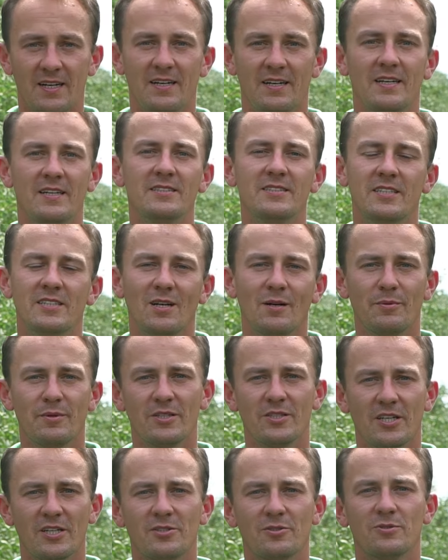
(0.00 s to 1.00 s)
E, dzień
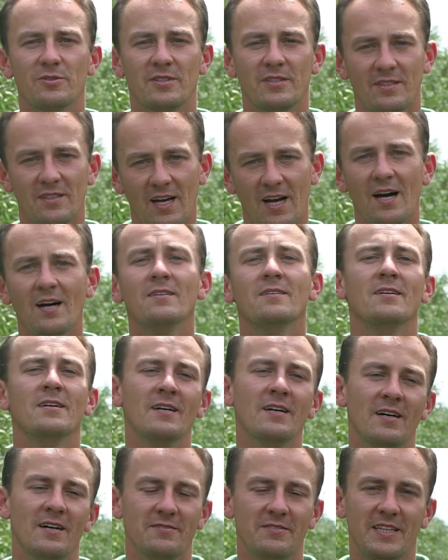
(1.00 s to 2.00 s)
dobry, cześć Justyna,
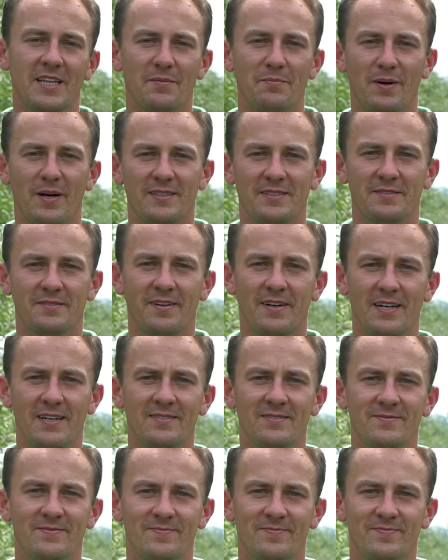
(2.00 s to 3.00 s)
witam Państwa.